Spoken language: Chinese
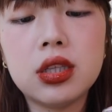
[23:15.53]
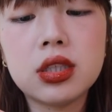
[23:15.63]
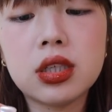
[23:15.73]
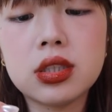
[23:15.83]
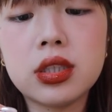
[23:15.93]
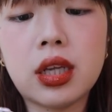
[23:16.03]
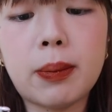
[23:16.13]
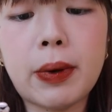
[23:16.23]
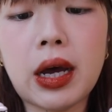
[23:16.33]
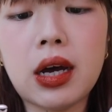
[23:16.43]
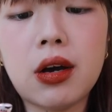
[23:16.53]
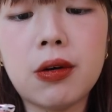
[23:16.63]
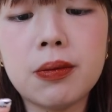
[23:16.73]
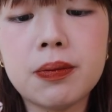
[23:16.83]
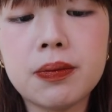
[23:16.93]
这个是零八
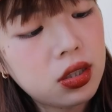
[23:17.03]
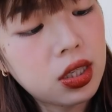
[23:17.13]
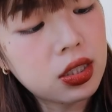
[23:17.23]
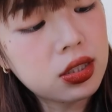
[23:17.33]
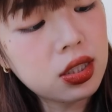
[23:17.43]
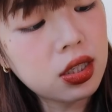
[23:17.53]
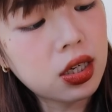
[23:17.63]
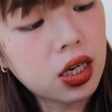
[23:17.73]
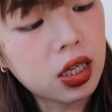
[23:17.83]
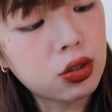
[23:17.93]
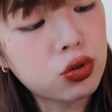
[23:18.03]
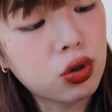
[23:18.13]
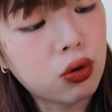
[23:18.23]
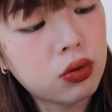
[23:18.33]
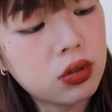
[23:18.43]
号，颜色很
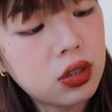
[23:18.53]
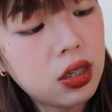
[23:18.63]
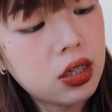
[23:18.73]
棕。